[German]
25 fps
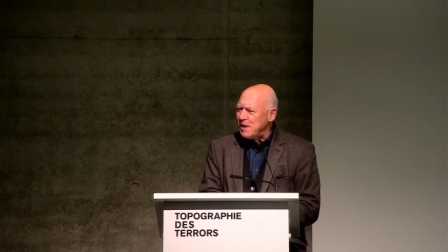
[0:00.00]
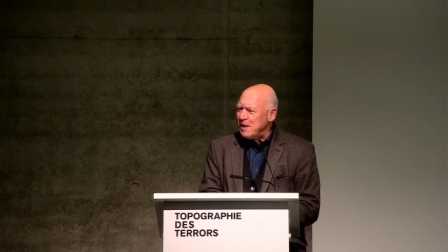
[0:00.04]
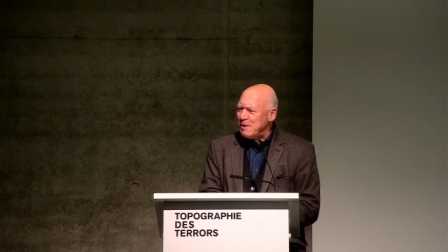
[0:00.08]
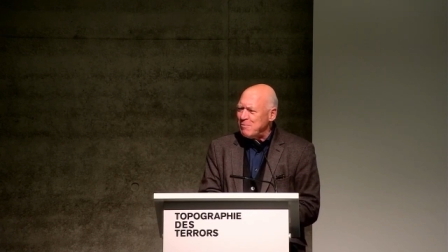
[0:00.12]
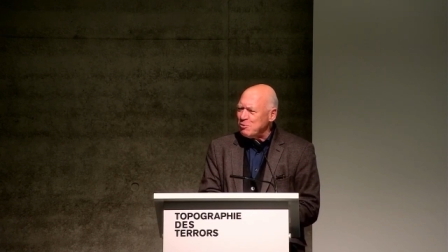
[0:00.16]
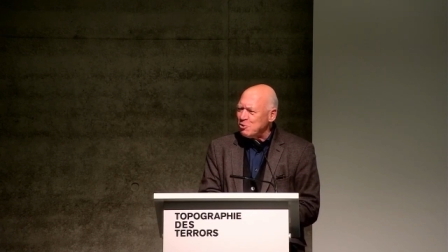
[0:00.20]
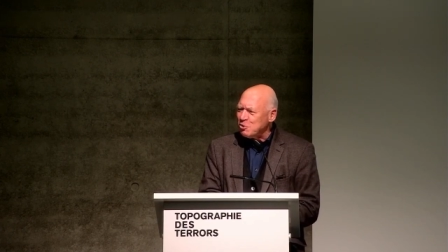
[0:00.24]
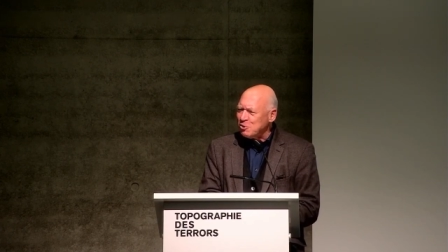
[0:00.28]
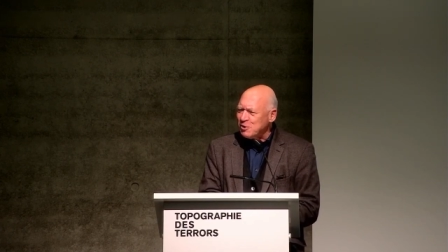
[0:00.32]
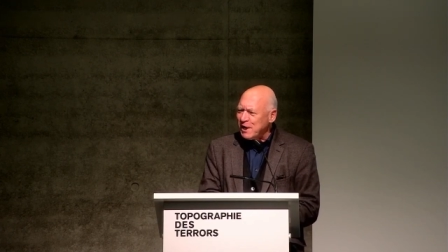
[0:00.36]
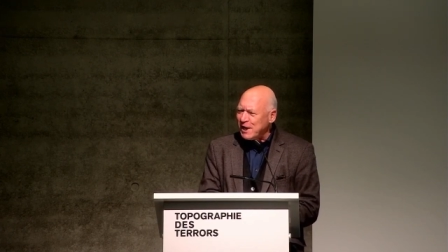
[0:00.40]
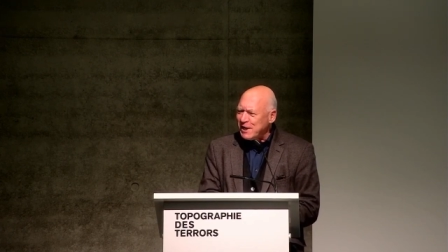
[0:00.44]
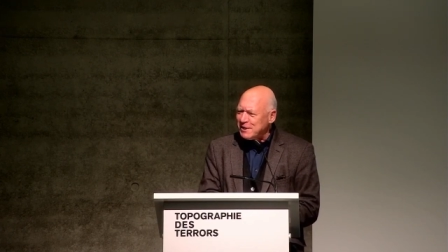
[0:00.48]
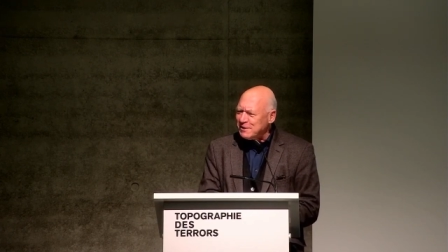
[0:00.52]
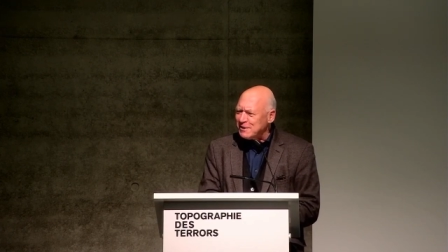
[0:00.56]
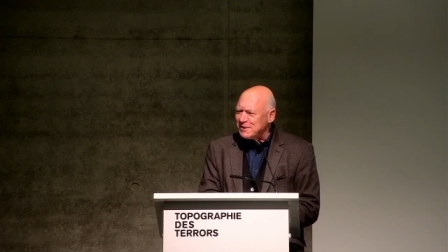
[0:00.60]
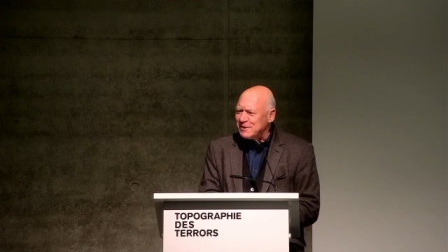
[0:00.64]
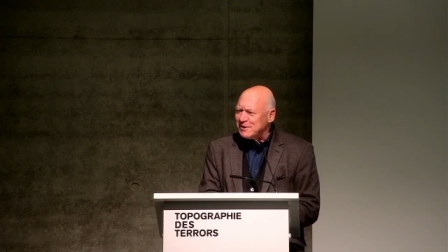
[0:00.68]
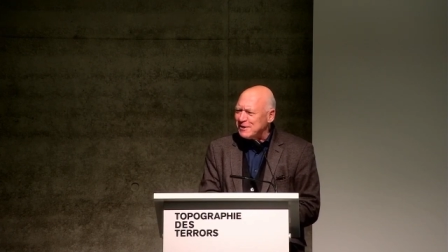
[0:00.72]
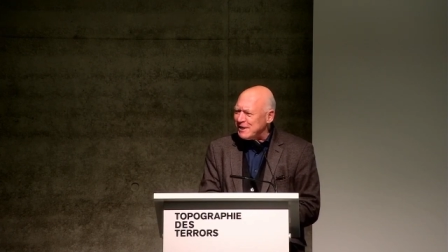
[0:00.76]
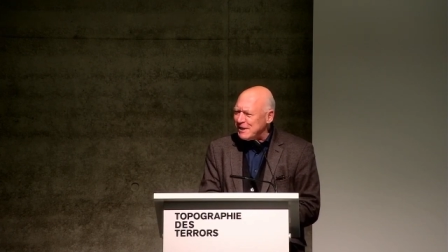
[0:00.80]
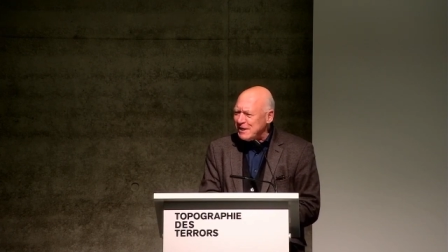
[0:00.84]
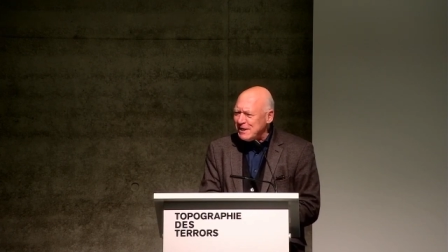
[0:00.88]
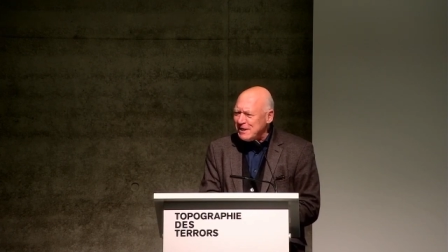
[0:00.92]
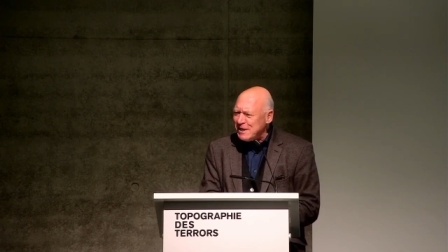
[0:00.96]
im
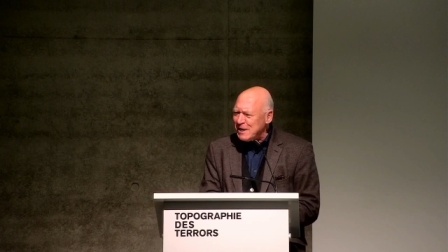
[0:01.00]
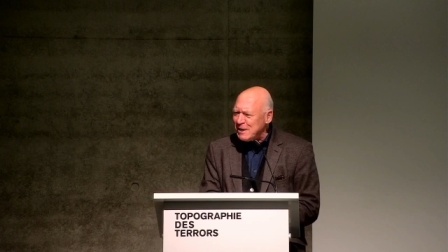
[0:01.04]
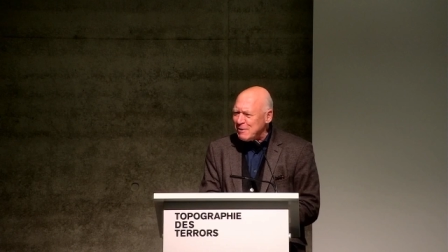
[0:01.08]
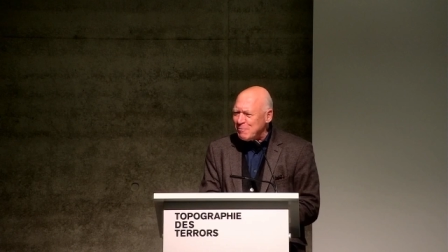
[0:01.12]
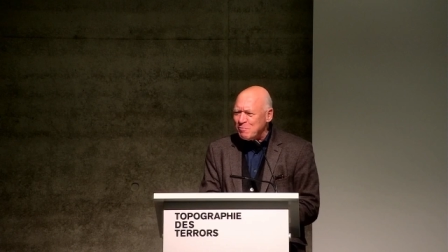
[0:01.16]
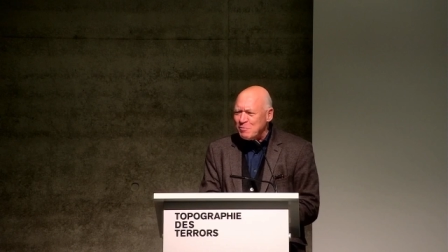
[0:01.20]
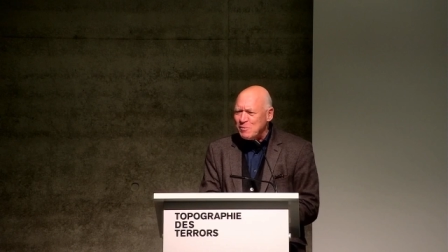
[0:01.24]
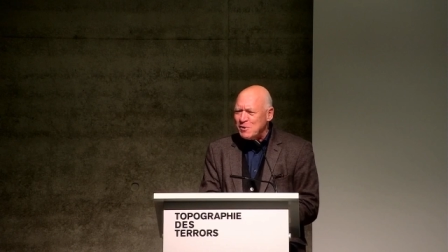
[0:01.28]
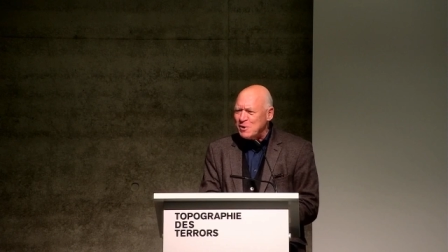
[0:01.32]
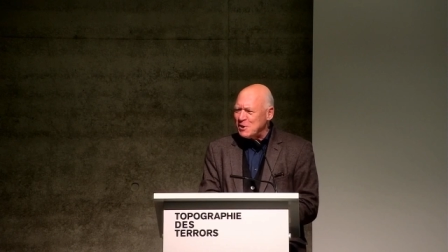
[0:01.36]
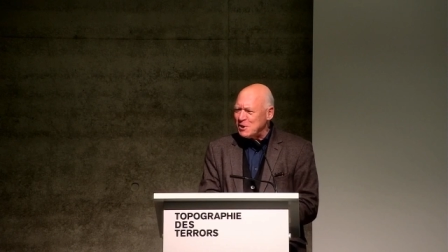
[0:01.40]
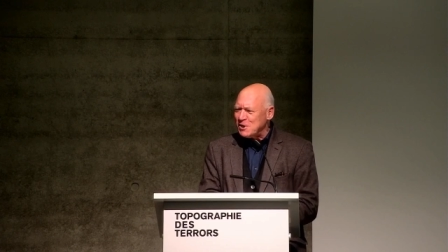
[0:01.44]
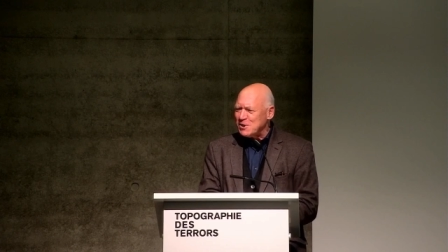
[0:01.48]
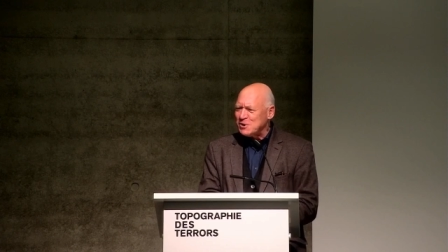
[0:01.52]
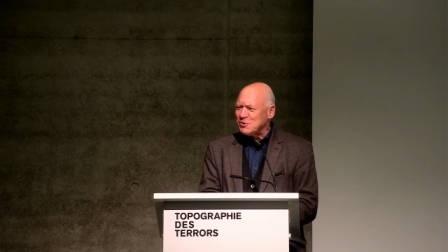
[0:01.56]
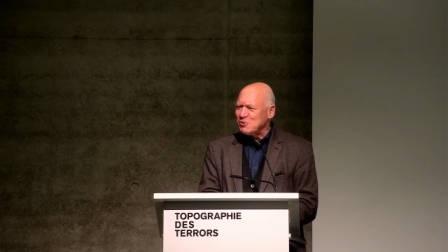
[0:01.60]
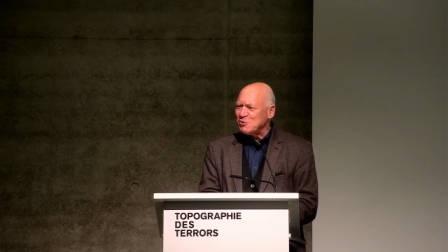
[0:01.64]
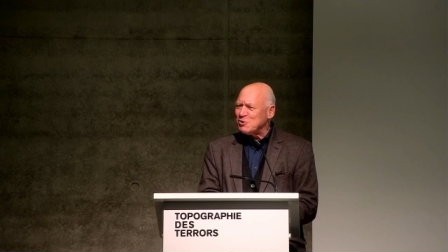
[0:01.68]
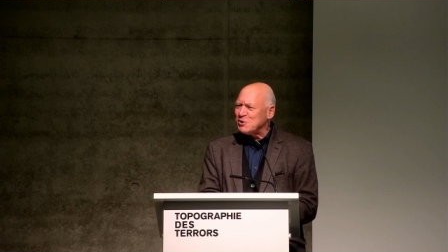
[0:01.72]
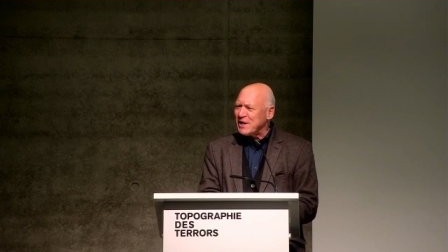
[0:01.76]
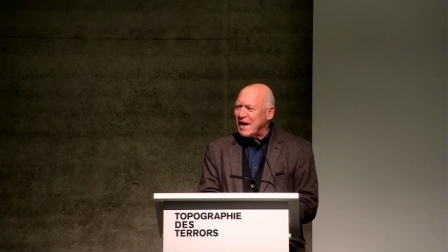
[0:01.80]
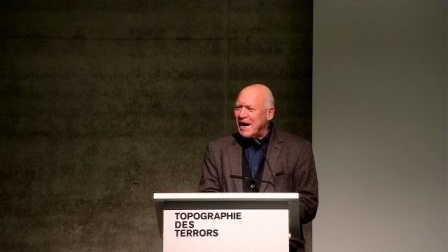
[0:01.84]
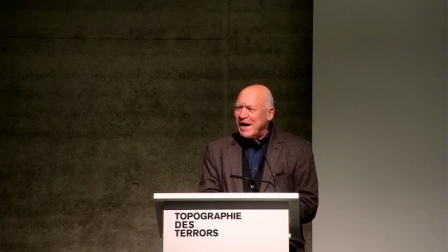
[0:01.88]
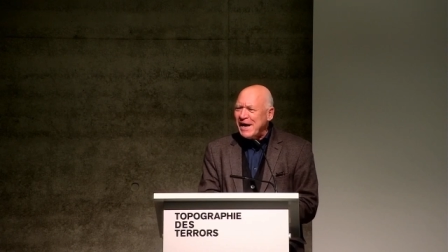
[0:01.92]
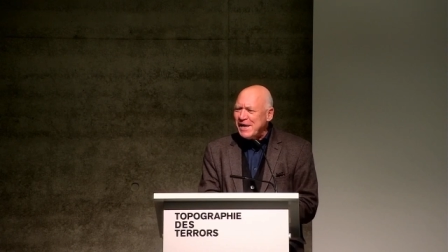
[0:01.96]
United Kingdom
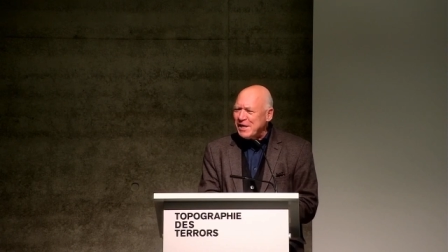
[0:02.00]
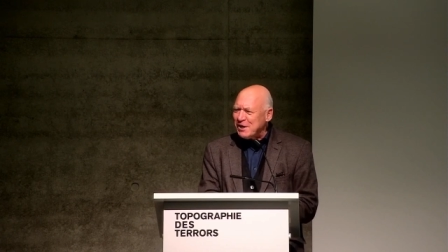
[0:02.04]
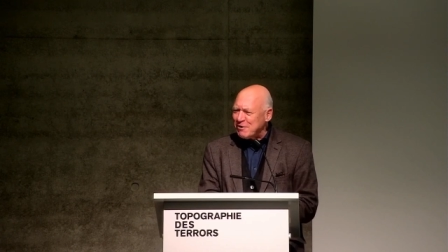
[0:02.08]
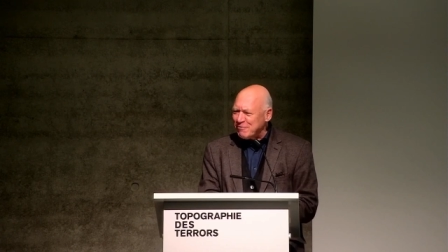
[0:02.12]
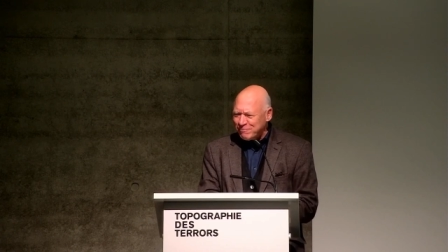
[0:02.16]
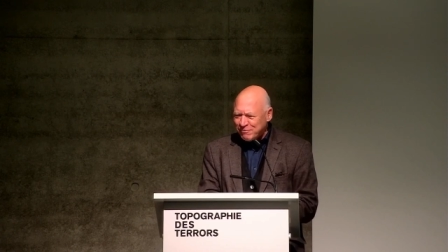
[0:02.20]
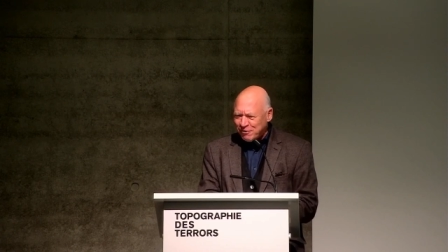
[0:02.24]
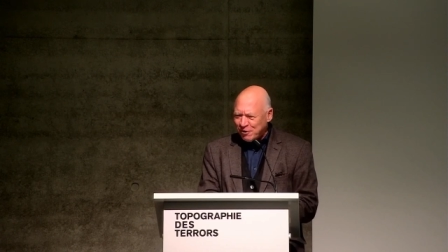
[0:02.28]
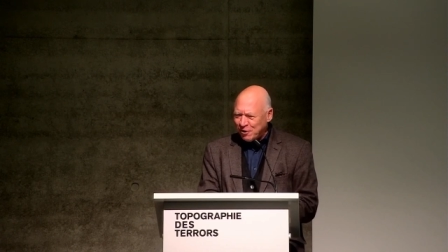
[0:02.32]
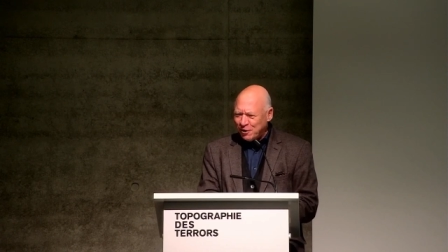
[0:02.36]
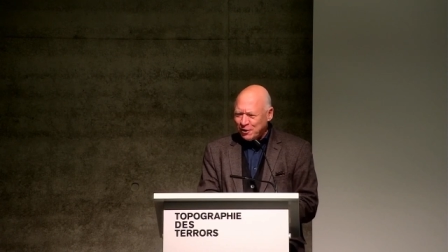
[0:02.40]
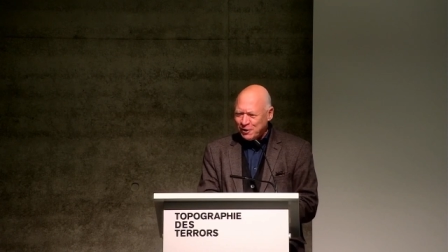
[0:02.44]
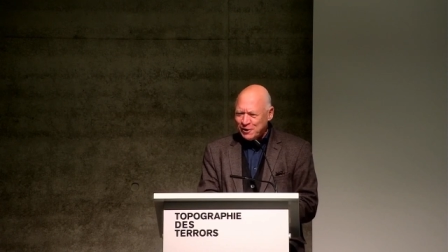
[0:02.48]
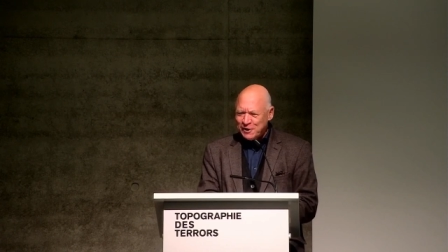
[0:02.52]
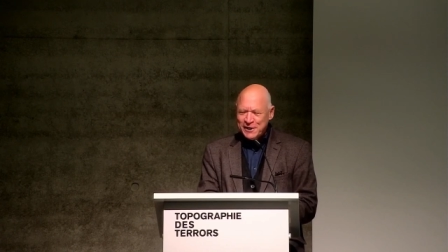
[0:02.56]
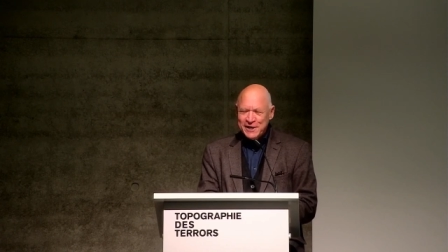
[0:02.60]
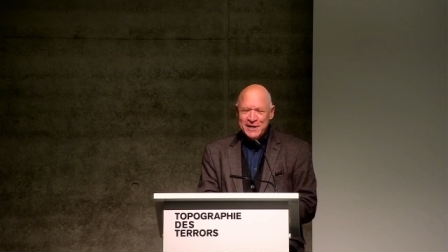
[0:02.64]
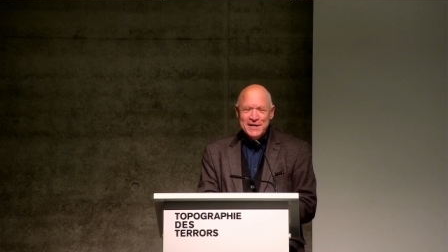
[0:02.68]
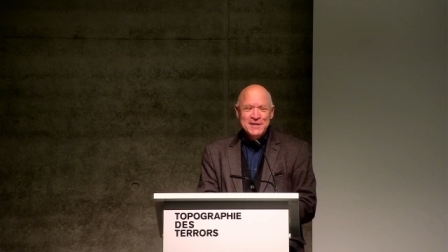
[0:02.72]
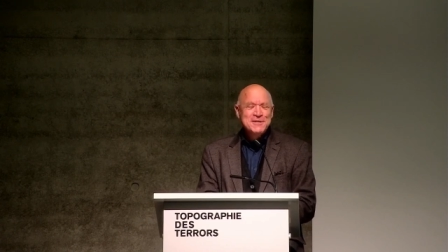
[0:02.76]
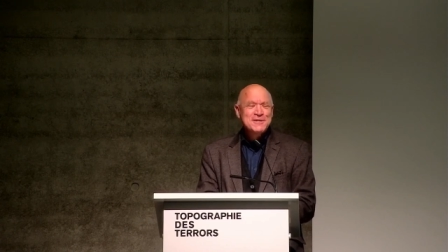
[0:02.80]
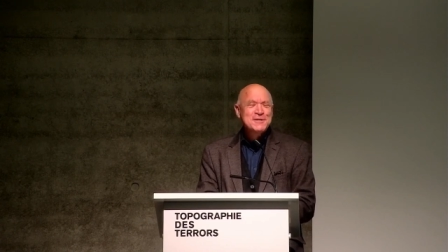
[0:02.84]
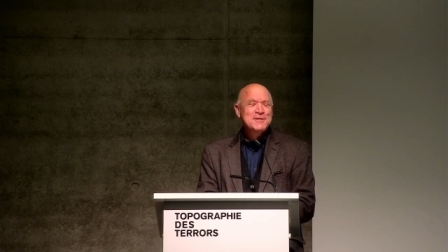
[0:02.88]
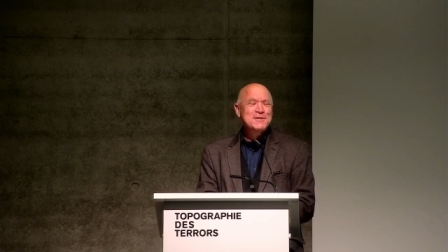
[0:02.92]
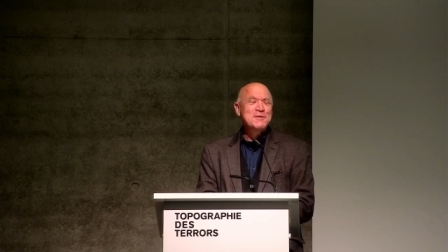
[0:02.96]
zuteil geworden
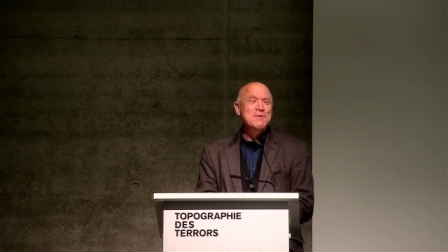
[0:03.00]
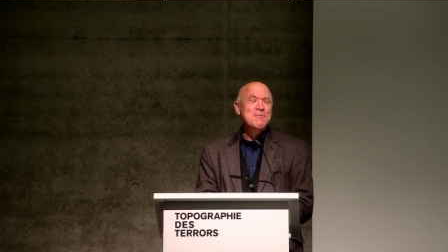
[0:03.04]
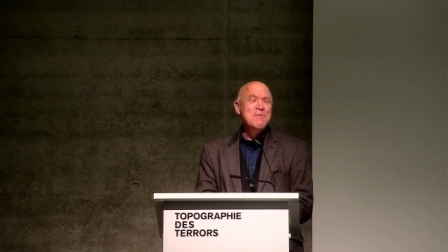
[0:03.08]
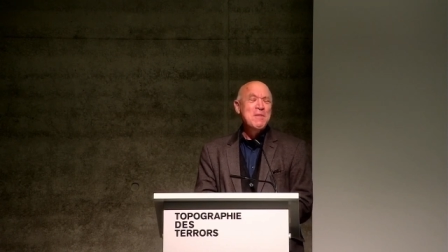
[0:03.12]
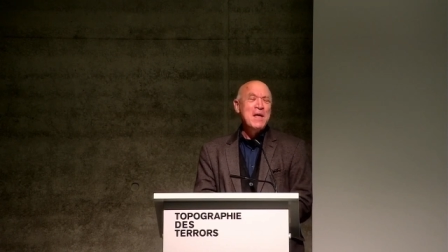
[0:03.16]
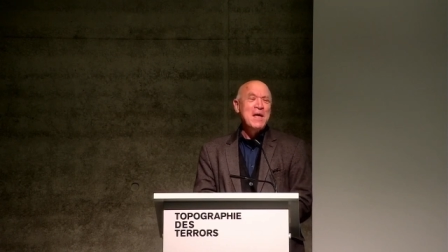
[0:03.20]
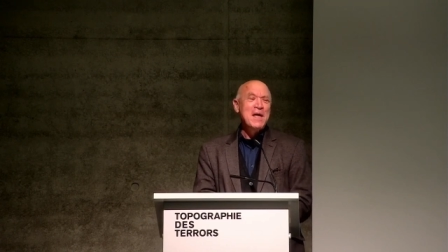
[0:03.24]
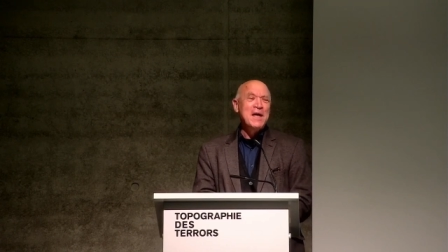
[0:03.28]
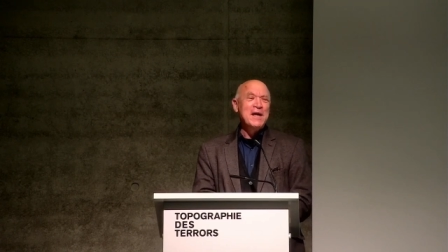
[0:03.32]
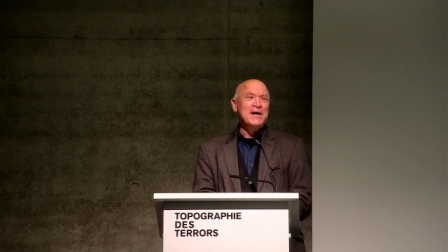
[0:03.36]
ist.